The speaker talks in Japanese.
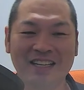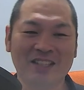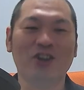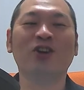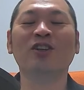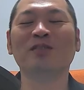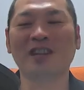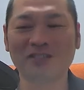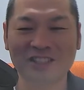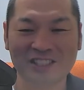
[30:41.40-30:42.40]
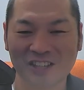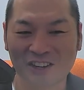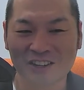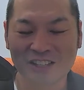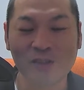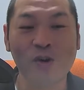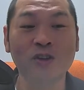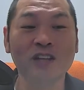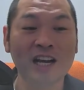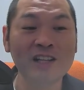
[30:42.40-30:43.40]
こういうこともありますよ。でも
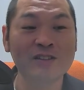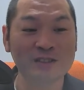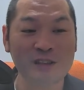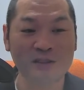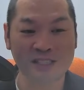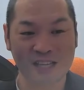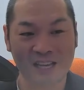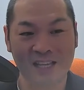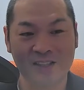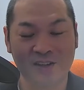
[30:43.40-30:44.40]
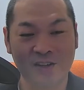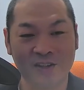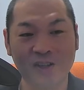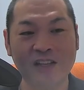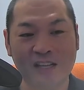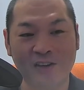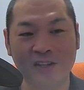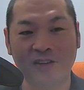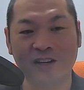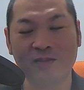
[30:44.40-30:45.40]
本当にありがとうございました。えっ、ー、と、今日はね、これ
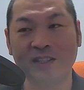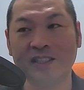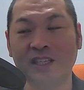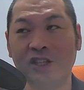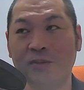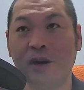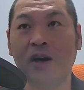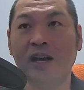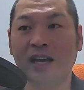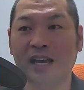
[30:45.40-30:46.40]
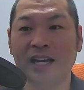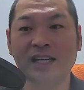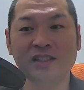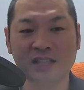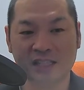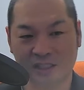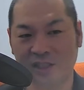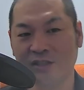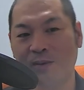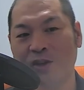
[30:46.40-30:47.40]
で終わりますけども、えー、来週ね、
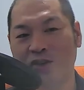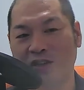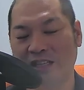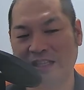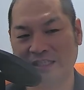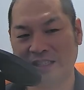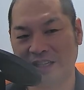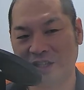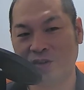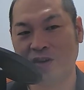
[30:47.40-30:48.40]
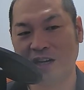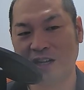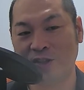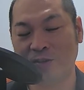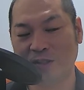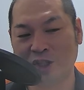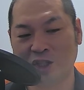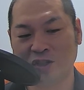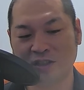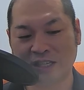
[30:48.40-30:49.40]
質問という形でやっていこうかなと思います。こ
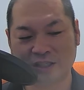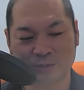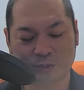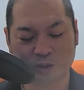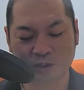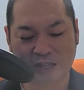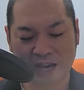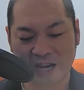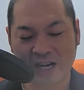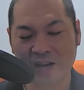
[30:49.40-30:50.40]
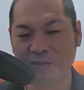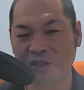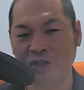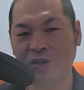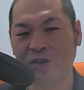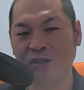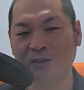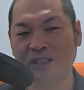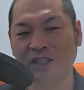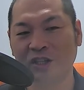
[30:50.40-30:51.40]
の30分のね、アーカイブ一応残し
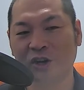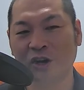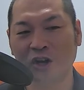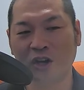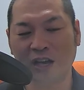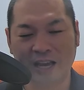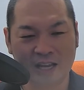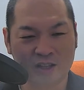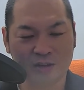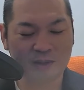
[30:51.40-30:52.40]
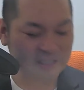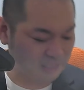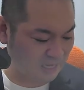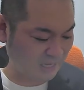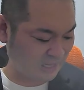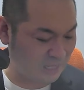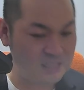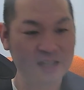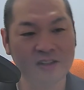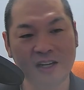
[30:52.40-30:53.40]
ますけど、あの、またね、えー、
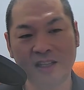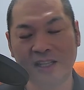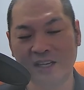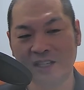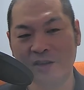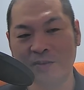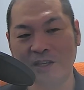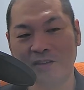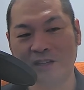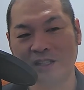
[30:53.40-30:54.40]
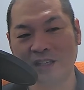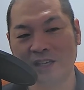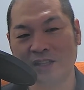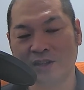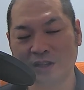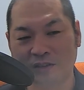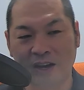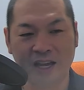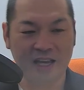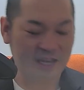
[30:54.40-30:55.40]
時間のある方は聞いてみてください。それで
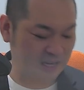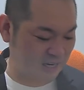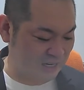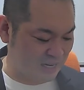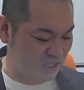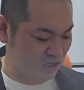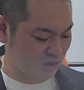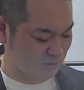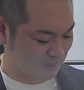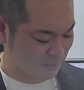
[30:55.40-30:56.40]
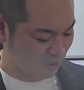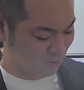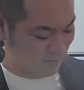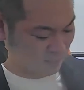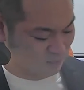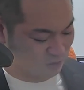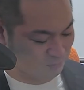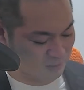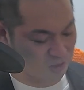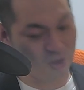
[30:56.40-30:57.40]
は、えー、来週またお会いし
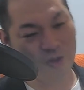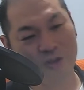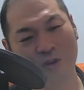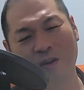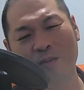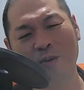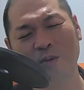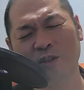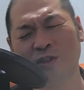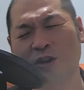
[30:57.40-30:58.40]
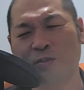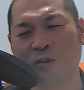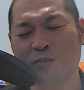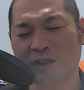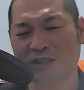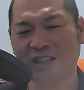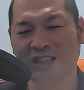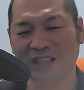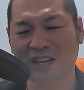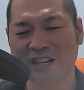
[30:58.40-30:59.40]
ましょう。今日はもうすごいボンミスだっ
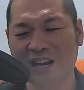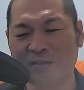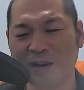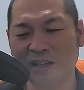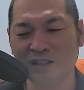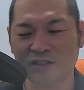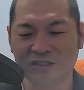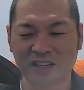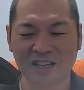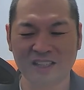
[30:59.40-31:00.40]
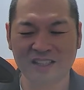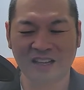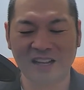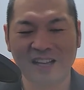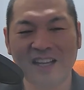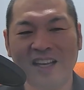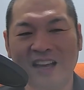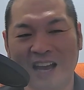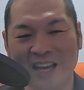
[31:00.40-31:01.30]
たな。やりますって言ってなかった。は